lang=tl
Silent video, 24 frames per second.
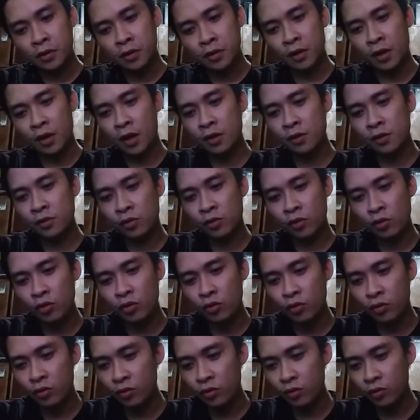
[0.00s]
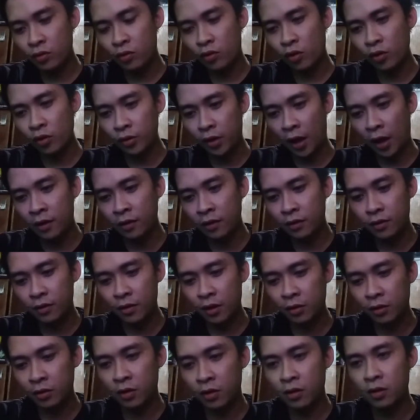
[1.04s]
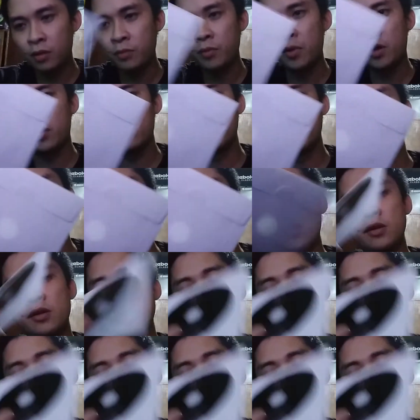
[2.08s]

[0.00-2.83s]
Ayan. So, yung content nito, meron siyang